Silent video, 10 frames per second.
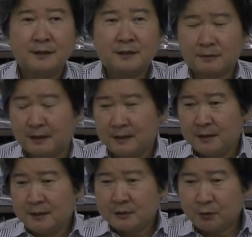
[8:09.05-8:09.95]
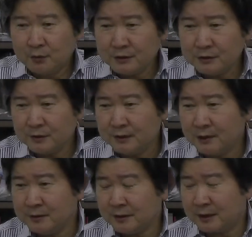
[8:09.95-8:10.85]
例えば掃除の依
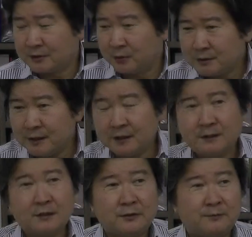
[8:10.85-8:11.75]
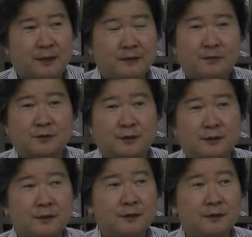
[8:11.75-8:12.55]
頼を受けたから掃除だけやってればいいってことじゃない。